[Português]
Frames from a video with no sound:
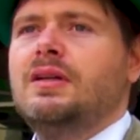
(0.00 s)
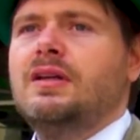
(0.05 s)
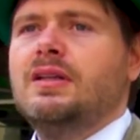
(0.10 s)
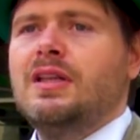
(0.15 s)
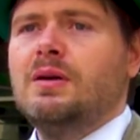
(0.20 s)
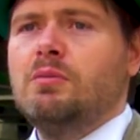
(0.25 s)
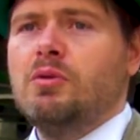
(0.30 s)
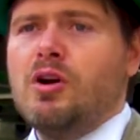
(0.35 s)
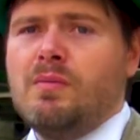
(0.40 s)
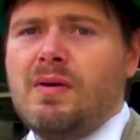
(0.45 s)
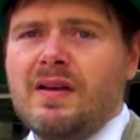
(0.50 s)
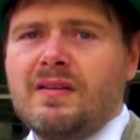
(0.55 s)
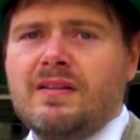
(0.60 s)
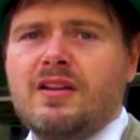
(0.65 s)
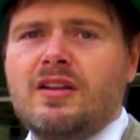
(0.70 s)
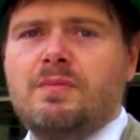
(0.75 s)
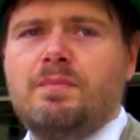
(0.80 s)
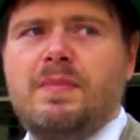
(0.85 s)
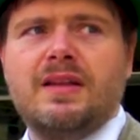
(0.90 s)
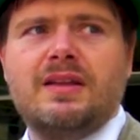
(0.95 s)
Estamos com
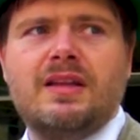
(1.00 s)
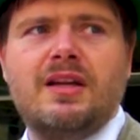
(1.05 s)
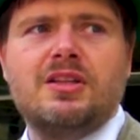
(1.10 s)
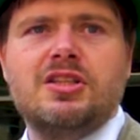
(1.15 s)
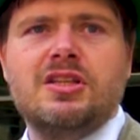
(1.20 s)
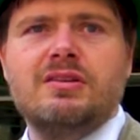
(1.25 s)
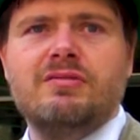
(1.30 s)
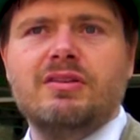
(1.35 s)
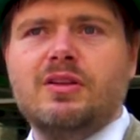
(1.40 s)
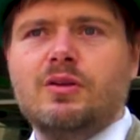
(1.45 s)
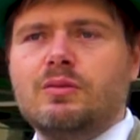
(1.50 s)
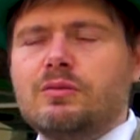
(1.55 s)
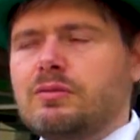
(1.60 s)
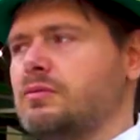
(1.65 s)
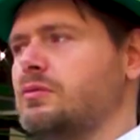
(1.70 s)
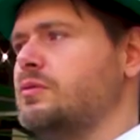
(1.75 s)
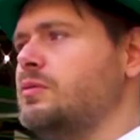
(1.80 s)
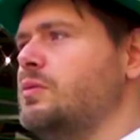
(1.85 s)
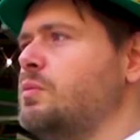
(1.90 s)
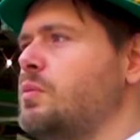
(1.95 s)
bastante expectativa, tem um,
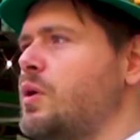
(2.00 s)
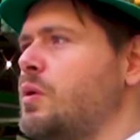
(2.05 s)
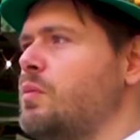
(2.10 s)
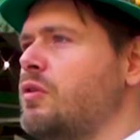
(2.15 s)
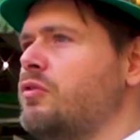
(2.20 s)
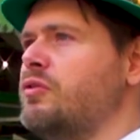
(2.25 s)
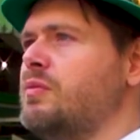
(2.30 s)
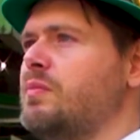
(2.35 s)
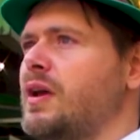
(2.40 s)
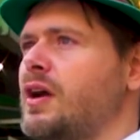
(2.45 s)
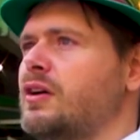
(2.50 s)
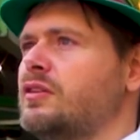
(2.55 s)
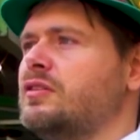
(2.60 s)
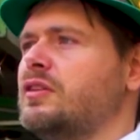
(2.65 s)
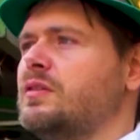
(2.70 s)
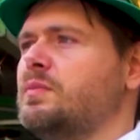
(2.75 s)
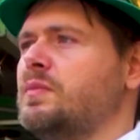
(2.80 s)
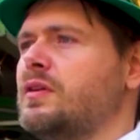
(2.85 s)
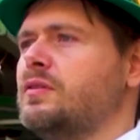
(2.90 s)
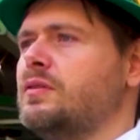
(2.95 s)
bom
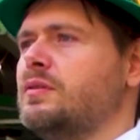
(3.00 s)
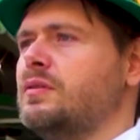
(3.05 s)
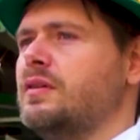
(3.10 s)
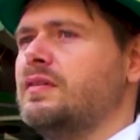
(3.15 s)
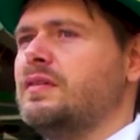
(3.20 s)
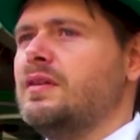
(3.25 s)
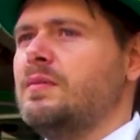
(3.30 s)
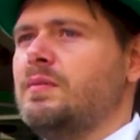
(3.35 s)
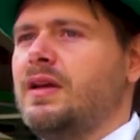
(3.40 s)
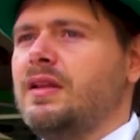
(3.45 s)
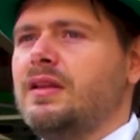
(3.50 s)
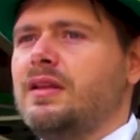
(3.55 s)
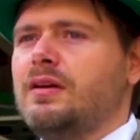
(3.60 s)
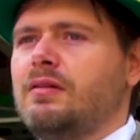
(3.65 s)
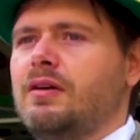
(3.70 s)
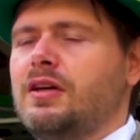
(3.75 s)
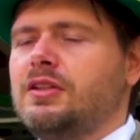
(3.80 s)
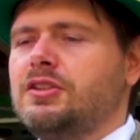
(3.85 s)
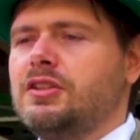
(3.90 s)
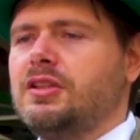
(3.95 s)
movimento, as pessoas também
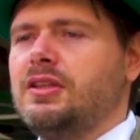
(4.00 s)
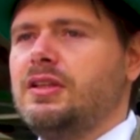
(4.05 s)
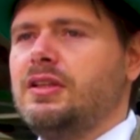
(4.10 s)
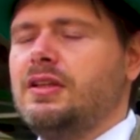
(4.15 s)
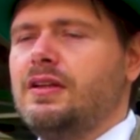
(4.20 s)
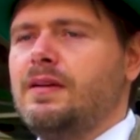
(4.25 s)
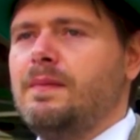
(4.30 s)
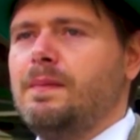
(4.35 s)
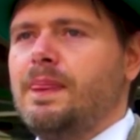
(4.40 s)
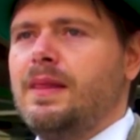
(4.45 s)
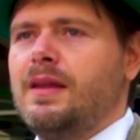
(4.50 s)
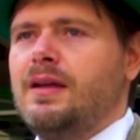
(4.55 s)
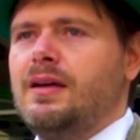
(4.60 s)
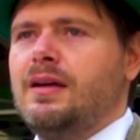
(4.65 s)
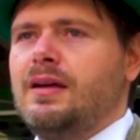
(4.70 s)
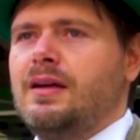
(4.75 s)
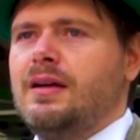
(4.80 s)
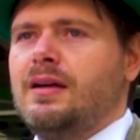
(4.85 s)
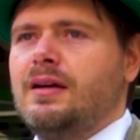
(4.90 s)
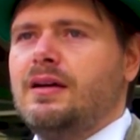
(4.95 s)
estão, acho que,
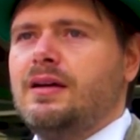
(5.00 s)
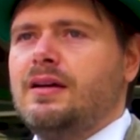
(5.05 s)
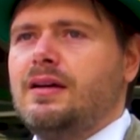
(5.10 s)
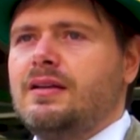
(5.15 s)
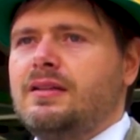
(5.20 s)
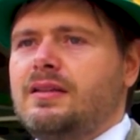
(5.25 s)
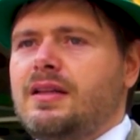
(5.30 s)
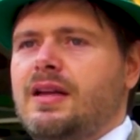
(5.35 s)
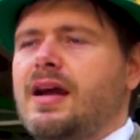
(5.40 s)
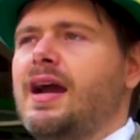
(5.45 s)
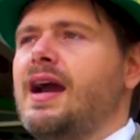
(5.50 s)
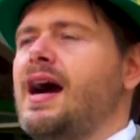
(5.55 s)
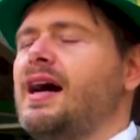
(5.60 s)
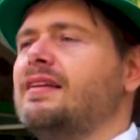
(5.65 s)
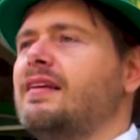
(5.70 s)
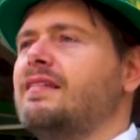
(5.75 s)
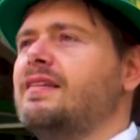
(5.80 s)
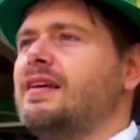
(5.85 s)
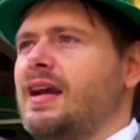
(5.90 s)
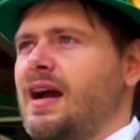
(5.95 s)
ah,
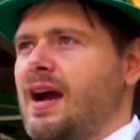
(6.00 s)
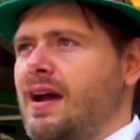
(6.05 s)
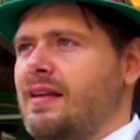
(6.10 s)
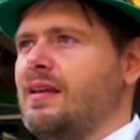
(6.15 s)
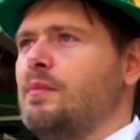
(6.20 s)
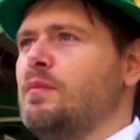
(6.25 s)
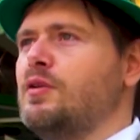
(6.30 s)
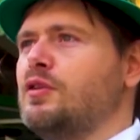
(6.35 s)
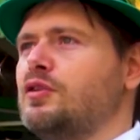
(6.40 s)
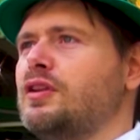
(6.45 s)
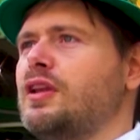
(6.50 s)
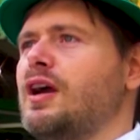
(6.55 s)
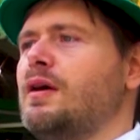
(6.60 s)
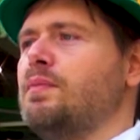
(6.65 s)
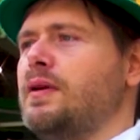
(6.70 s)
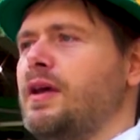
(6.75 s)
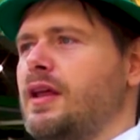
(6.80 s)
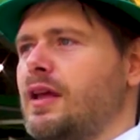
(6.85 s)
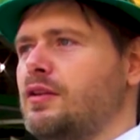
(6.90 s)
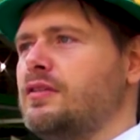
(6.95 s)
trancadas em casa há muito
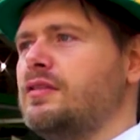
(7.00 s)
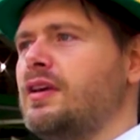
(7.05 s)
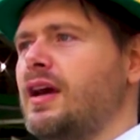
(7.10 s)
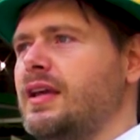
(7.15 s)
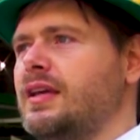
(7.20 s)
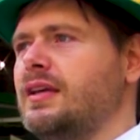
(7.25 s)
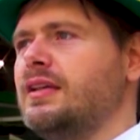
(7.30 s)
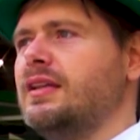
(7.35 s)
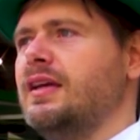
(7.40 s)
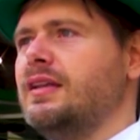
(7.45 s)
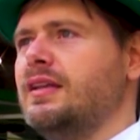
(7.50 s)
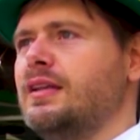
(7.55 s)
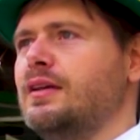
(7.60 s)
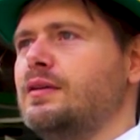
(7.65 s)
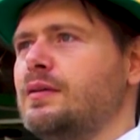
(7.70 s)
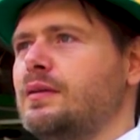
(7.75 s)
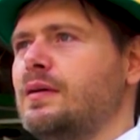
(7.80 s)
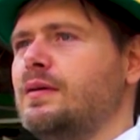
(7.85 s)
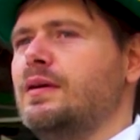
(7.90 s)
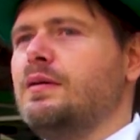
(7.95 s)
tempo querendo sair, né?
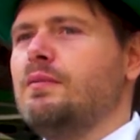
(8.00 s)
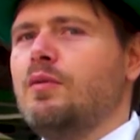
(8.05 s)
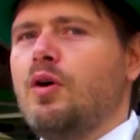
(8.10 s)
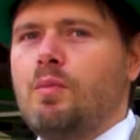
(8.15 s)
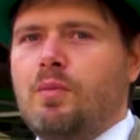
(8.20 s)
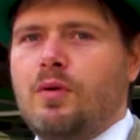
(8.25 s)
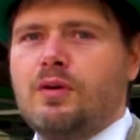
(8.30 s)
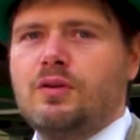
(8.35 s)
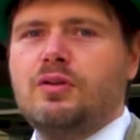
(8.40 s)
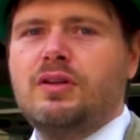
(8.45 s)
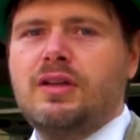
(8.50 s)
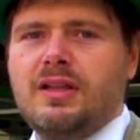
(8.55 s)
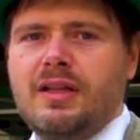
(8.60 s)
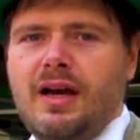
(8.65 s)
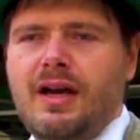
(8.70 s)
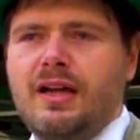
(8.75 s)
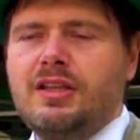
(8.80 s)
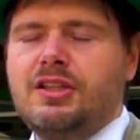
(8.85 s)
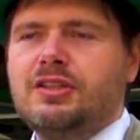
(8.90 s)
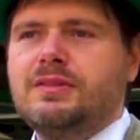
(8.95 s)
então é uma
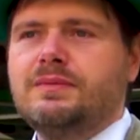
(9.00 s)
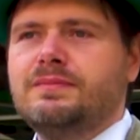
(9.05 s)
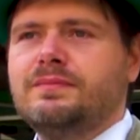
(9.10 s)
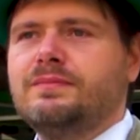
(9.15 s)
oportunidade.